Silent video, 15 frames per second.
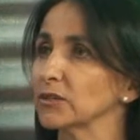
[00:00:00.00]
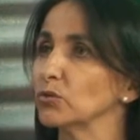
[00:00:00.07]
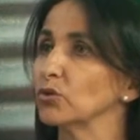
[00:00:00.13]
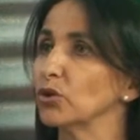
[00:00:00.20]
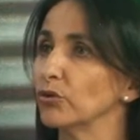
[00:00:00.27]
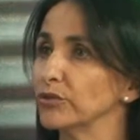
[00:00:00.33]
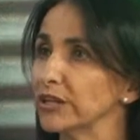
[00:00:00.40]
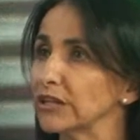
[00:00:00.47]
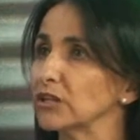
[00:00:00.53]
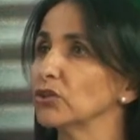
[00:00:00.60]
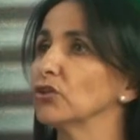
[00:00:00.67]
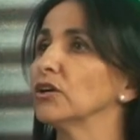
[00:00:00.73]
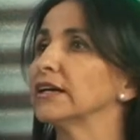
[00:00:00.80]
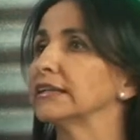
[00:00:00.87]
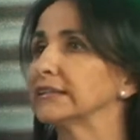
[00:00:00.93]
de hacer un
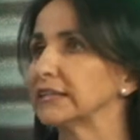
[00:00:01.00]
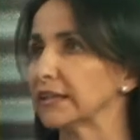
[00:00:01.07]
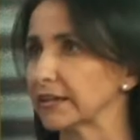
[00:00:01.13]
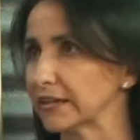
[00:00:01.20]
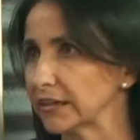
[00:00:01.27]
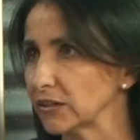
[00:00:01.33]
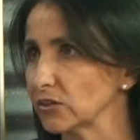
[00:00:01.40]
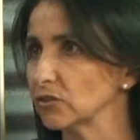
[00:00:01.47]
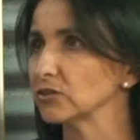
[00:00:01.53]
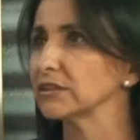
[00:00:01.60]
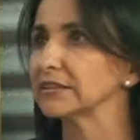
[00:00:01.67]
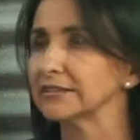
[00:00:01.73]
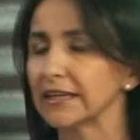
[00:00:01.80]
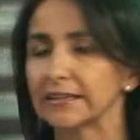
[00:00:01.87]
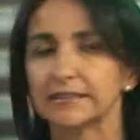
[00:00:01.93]
gobierno en terreno,
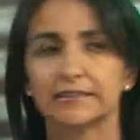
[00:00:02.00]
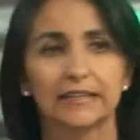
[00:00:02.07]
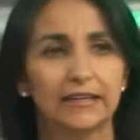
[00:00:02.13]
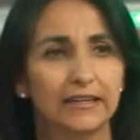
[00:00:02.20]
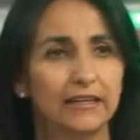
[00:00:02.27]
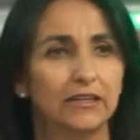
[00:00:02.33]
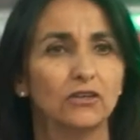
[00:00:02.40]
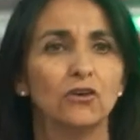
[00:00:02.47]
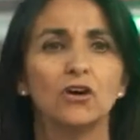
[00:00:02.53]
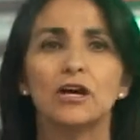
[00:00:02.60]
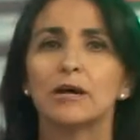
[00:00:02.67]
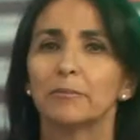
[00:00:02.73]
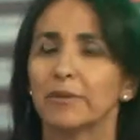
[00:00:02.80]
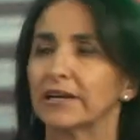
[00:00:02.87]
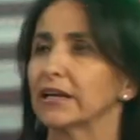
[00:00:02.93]
de estar en terreno
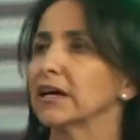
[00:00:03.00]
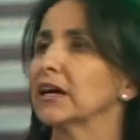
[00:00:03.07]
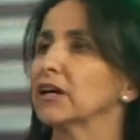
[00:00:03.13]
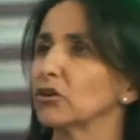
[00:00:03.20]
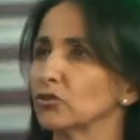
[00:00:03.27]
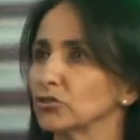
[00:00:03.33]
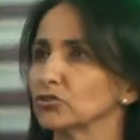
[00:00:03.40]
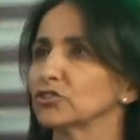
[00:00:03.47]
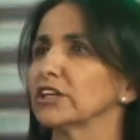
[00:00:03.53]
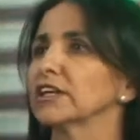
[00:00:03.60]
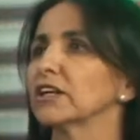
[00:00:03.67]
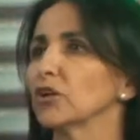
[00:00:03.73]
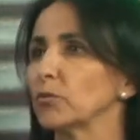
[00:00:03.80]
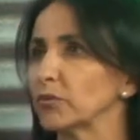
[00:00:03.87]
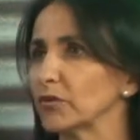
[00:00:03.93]
para
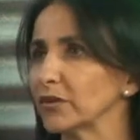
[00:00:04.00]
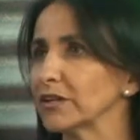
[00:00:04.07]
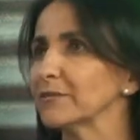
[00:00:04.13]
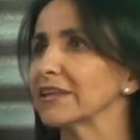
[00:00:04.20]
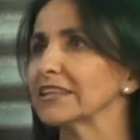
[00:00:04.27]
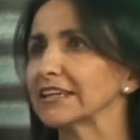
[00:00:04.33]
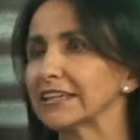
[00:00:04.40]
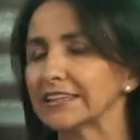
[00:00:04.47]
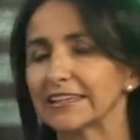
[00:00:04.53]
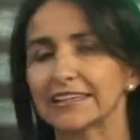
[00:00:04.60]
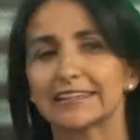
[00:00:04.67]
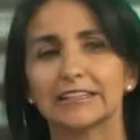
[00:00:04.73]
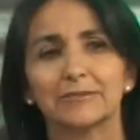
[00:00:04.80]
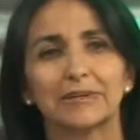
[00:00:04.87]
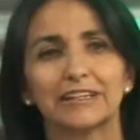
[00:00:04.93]
conocer los problemas de la
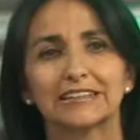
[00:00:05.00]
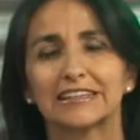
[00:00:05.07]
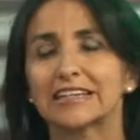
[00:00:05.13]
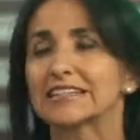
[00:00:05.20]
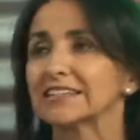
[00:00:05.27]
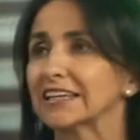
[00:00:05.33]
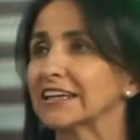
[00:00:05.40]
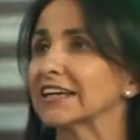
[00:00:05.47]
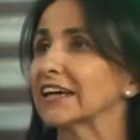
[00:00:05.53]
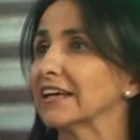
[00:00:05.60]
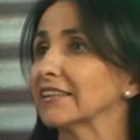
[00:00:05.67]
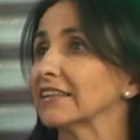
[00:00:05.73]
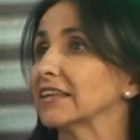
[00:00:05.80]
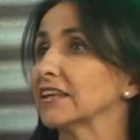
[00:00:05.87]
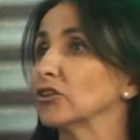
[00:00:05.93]
gente, para estar
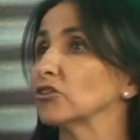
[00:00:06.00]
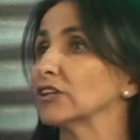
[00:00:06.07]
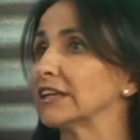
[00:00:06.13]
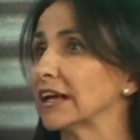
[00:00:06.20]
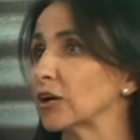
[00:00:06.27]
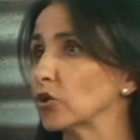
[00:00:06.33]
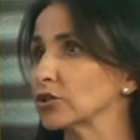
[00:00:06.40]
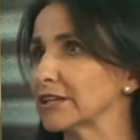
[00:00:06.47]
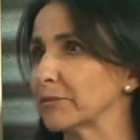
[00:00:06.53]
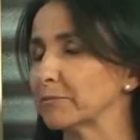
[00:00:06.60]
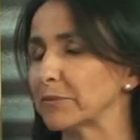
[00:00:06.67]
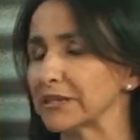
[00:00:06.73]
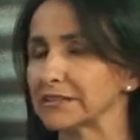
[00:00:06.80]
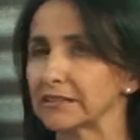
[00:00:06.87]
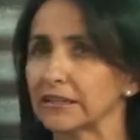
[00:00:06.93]
cerca de donde las cosas
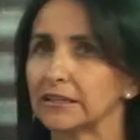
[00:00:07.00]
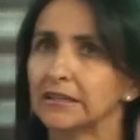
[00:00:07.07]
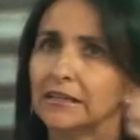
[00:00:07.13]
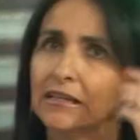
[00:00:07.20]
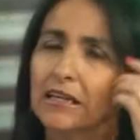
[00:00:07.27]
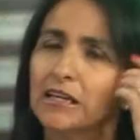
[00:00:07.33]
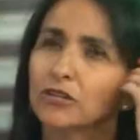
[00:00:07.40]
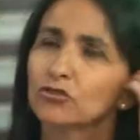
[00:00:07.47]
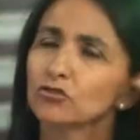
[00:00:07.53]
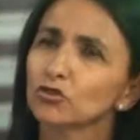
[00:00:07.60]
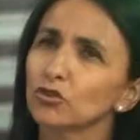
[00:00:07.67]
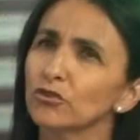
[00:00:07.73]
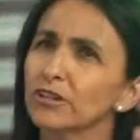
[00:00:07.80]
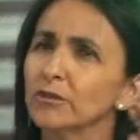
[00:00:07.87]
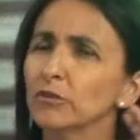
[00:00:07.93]
pasan.
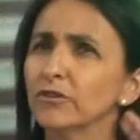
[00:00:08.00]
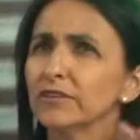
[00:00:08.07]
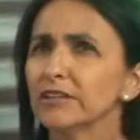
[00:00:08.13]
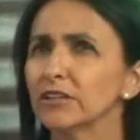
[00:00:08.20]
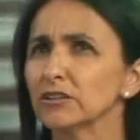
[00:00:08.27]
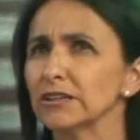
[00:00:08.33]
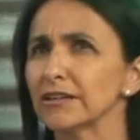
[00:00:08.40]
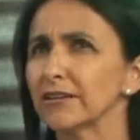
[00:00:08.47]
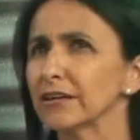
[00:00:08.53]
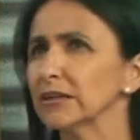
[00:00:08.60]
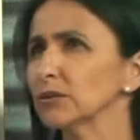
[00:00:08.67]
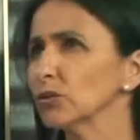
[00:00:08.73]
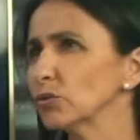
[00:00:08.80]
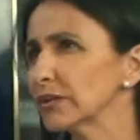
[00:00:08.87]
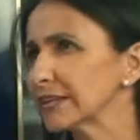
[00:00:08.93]
Nosotros hemos venido
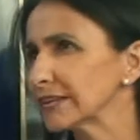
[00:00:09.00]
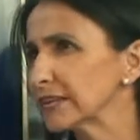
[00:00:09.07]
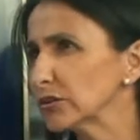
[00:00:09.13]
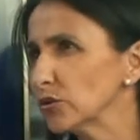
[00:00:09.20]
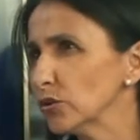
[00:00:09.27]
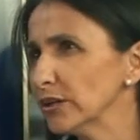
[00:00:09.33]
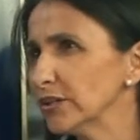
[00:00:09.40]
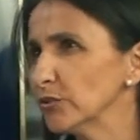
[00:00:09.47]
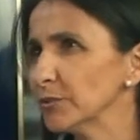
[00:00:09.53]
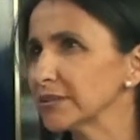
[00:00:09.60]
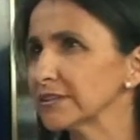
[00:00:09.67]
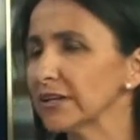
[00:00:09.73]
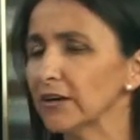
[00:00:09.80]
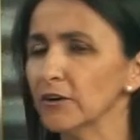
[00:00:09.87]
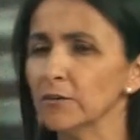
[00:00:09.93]
trabajando durante todo el año
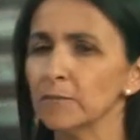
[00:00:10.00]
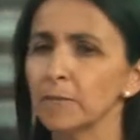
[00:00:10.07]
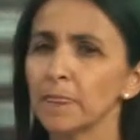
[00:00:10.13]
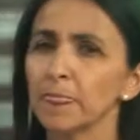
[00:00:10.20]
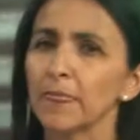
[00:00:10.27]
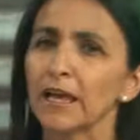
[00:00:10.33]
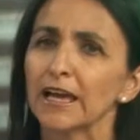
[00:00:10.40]
pasado